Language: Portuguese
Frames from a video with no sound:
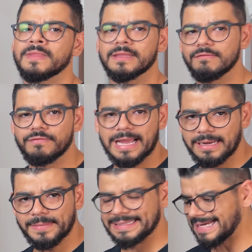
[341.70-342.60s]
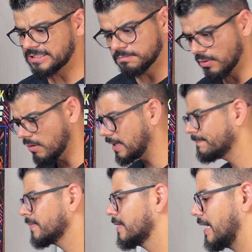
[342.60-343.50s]
que vai alimentar de boa,
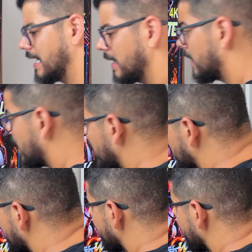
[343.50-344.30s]
tá? E